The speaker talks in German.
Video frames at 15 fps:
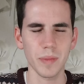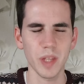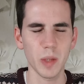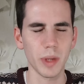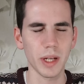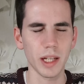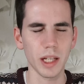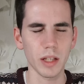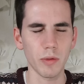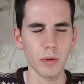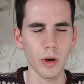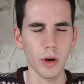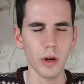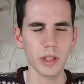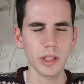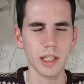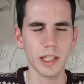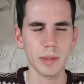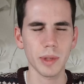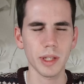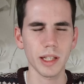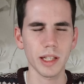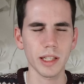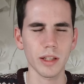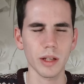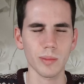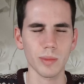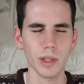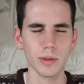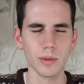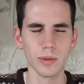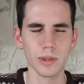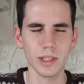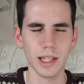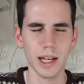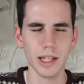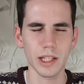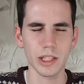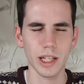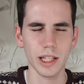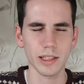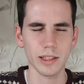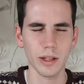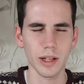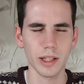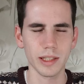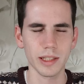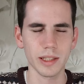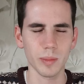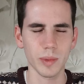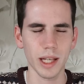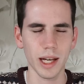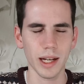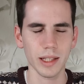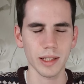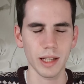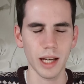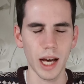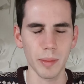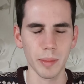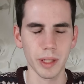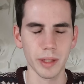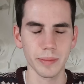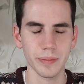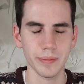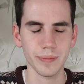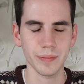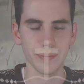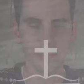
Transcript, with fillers: Ich bitte dich für heute, ich bitte dich darum, dass du uns Gnade schenkst, auch an diesem Tag. Amen.